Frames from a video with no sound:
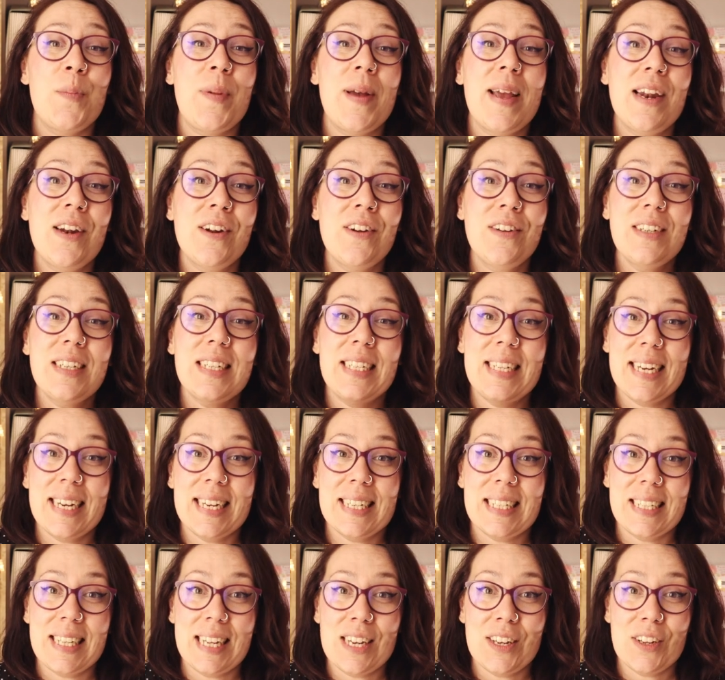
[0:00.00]
pero sí
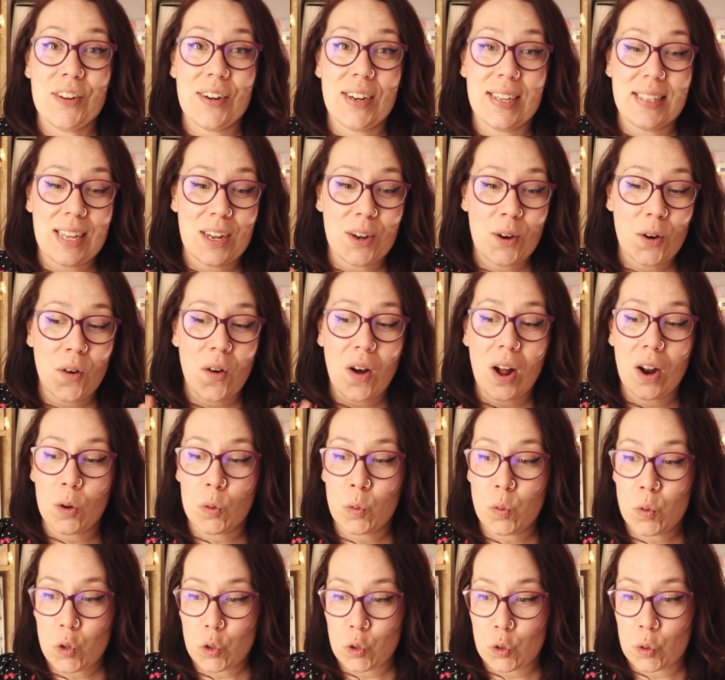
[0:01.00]
que es cierto que tengo
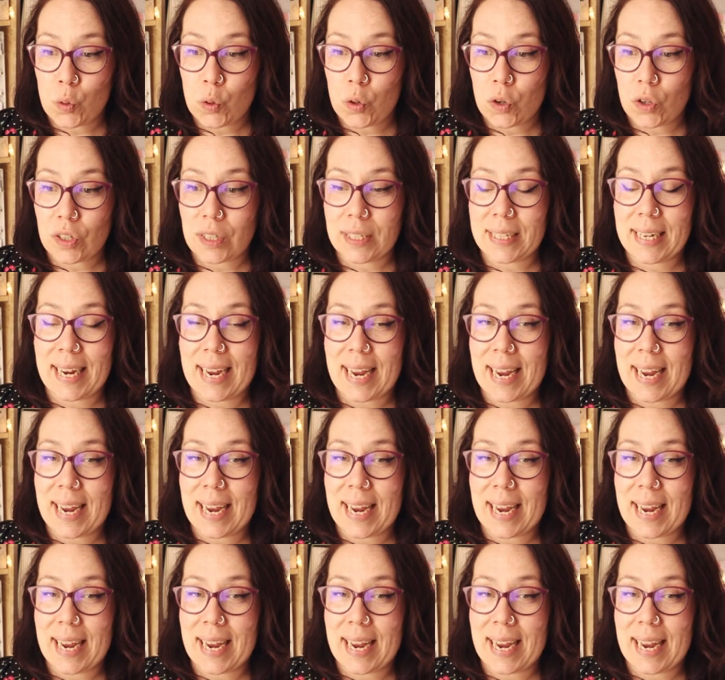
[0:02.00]
algunos trucos